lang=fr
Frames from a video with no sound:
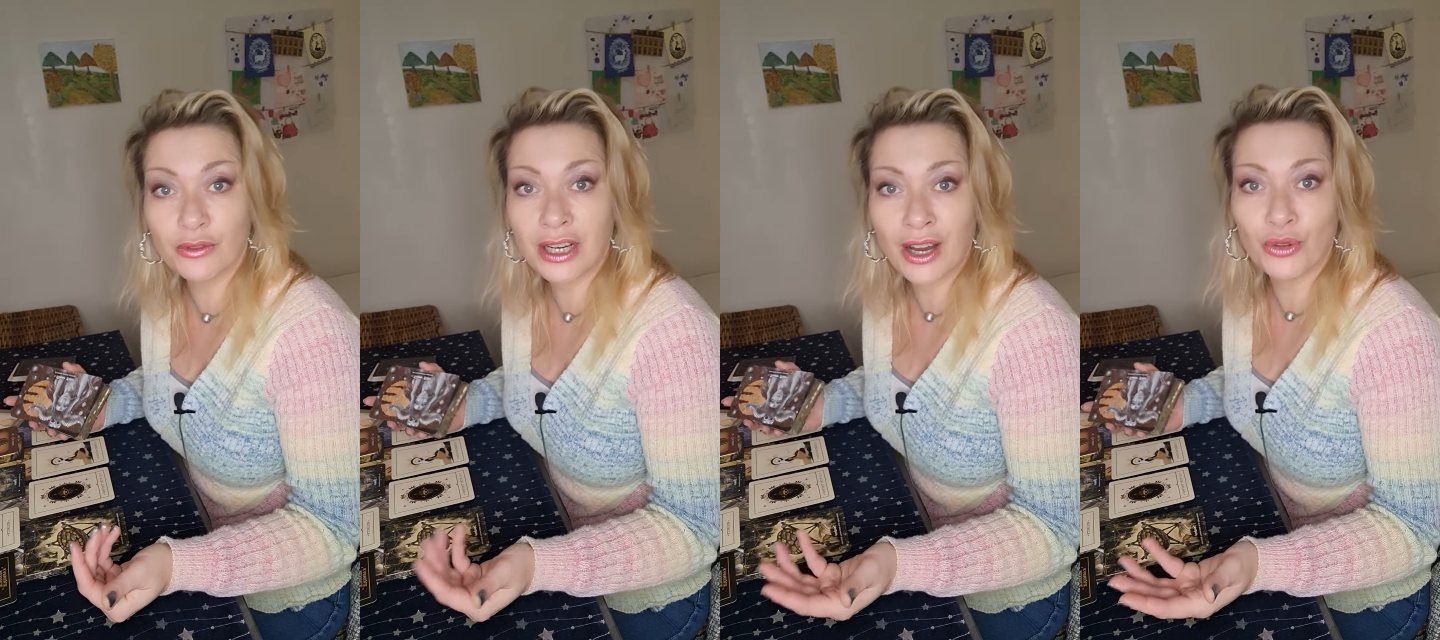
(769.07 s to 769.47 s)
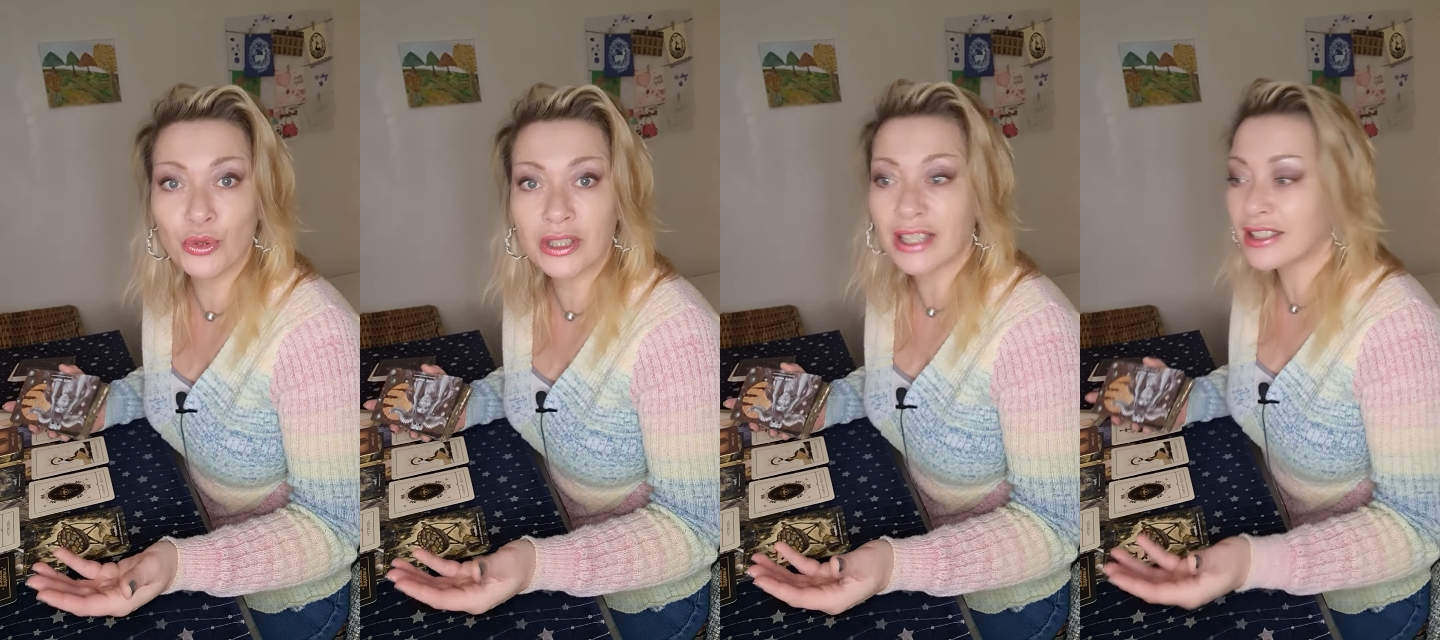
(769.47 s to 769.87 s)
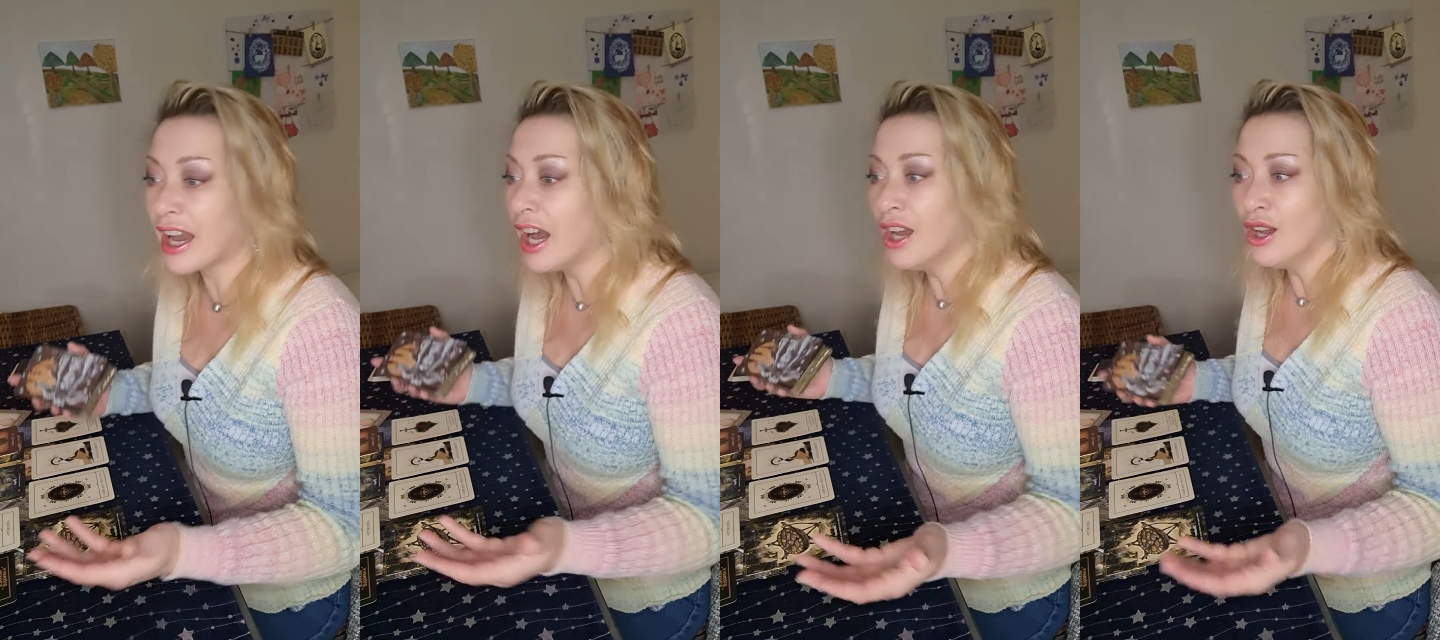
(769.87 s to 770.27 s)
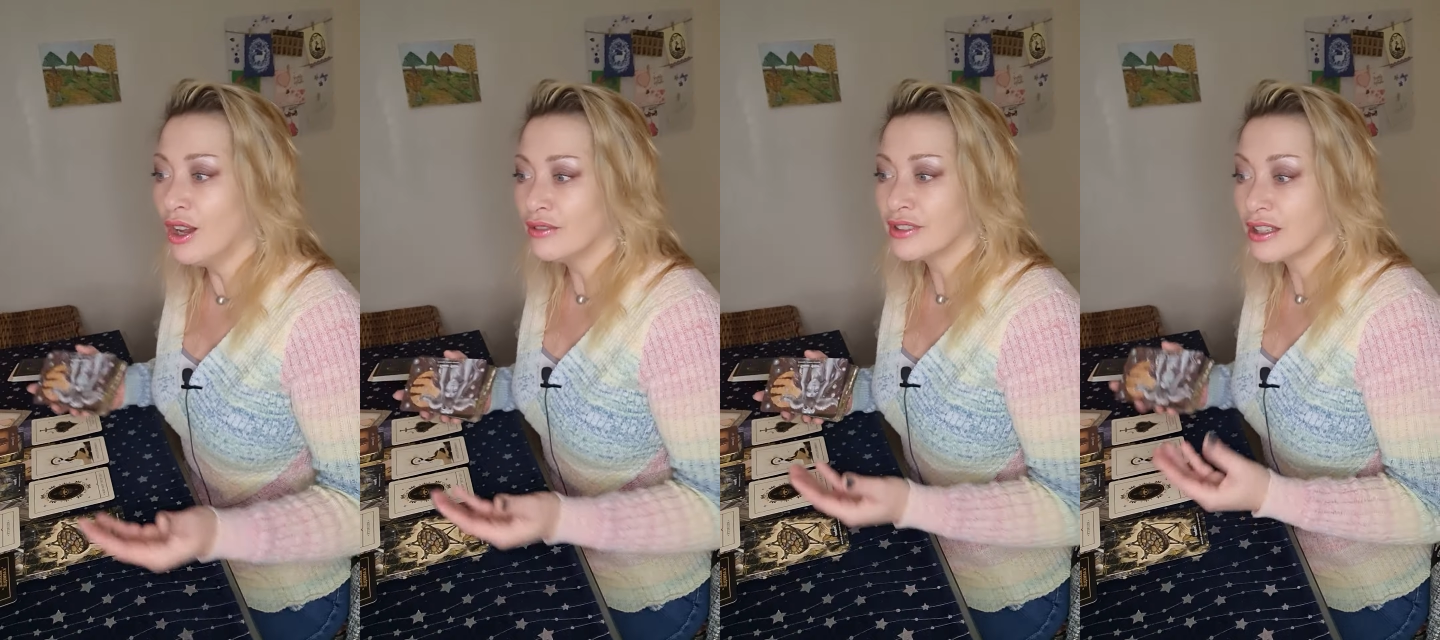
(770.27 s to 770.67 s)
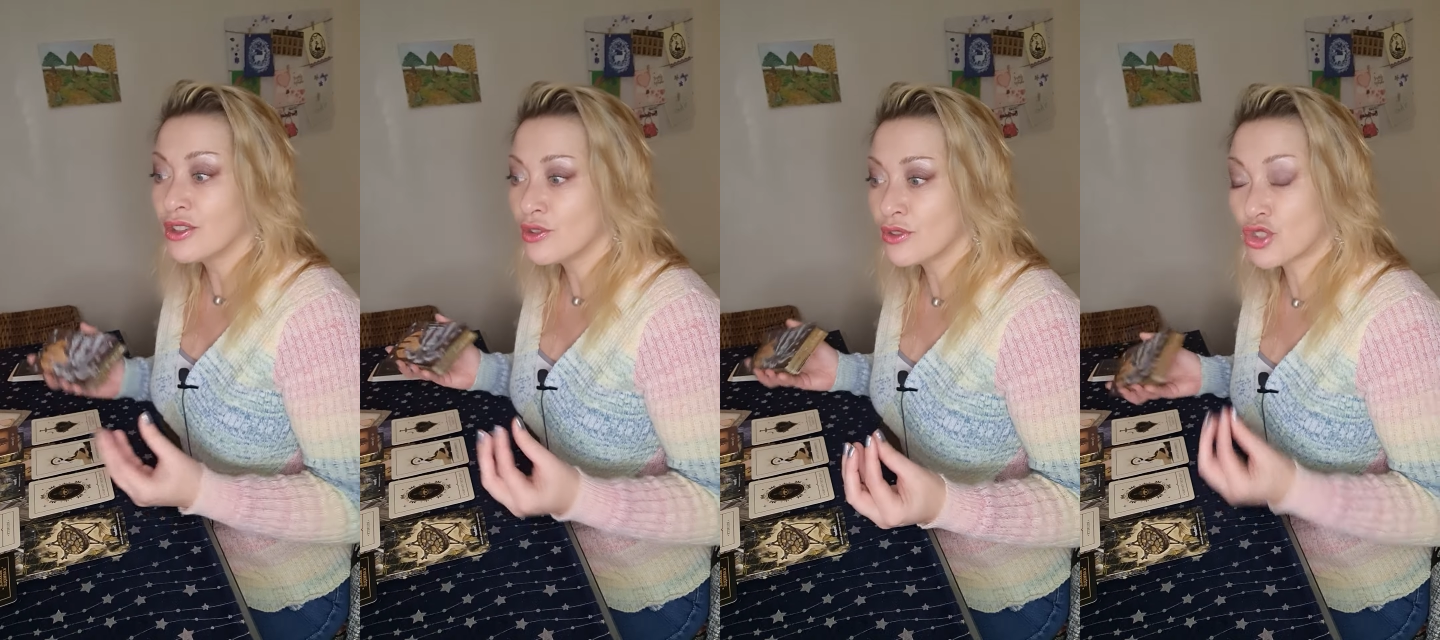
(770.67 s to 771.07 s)
voilà, en aucun cas,
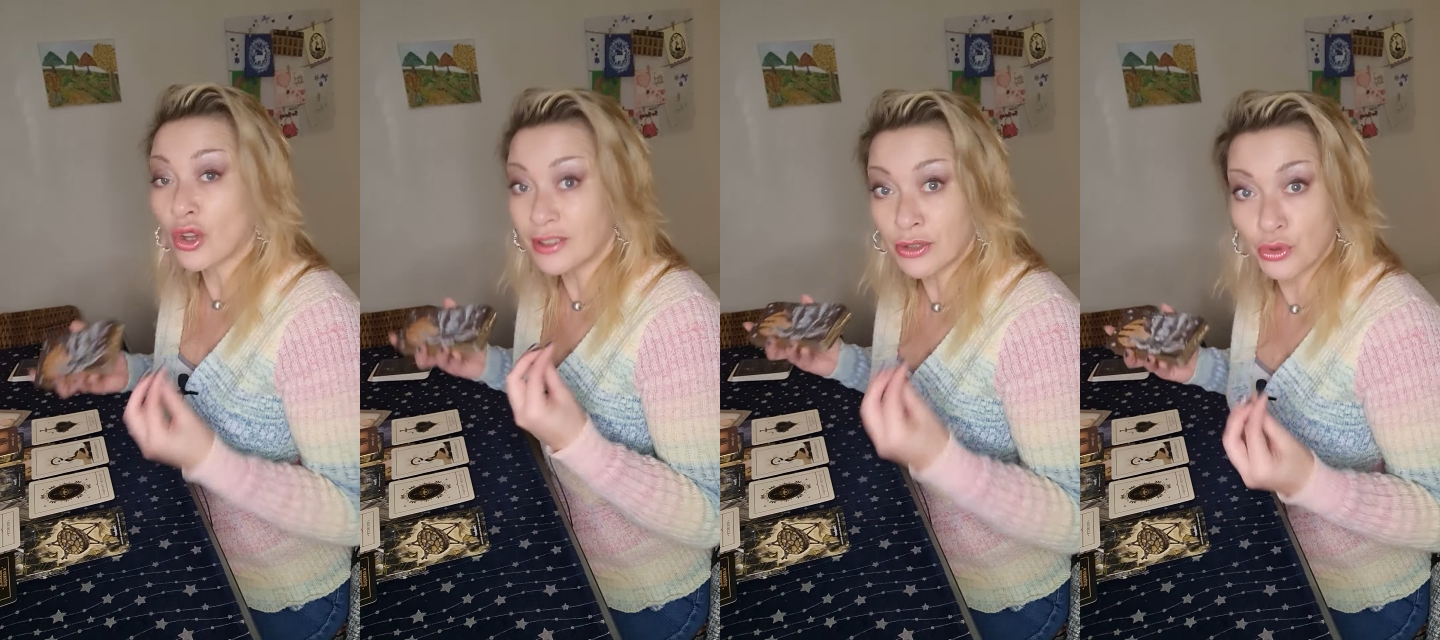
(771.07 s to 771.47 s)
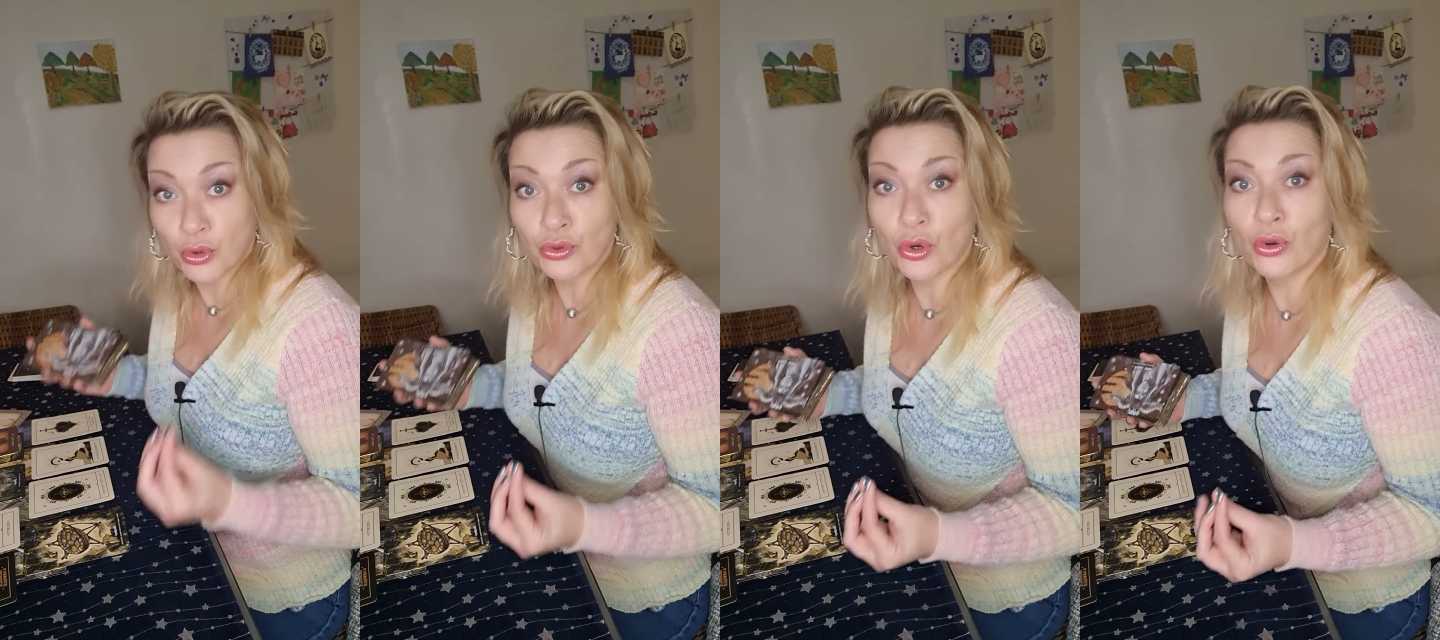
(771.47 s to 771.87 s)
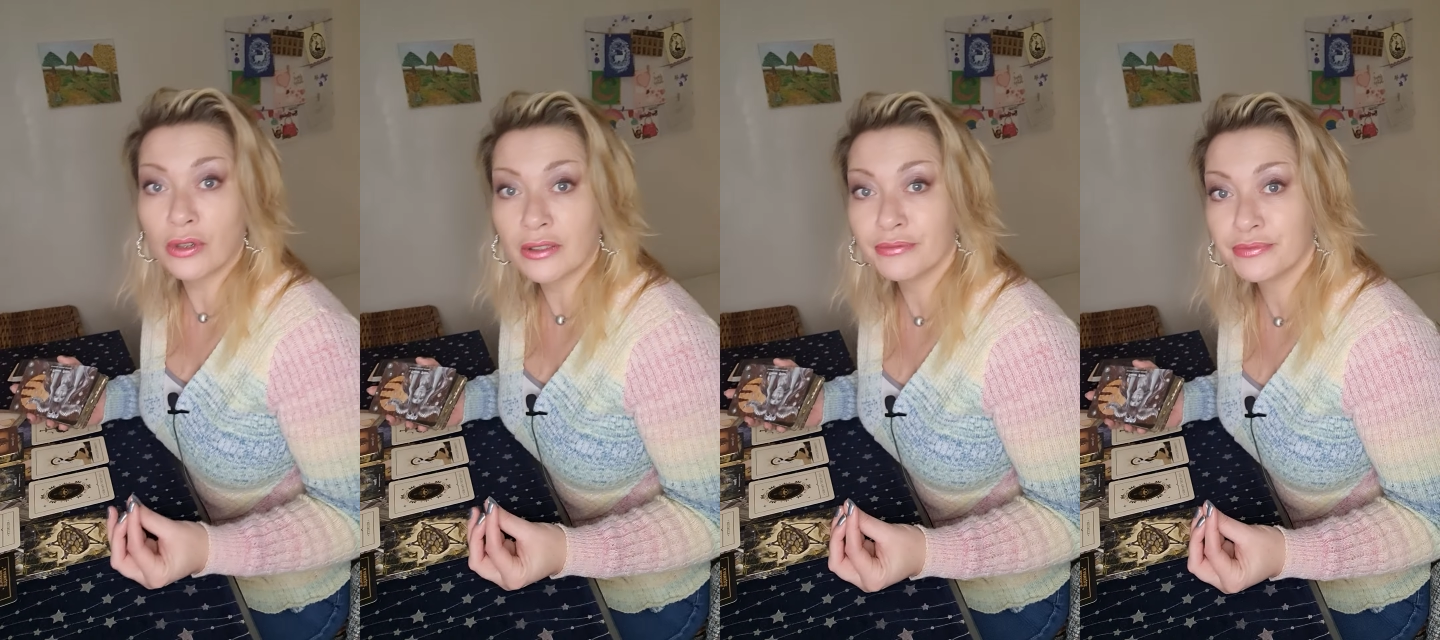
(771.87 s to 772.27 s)
sortez du contrôle.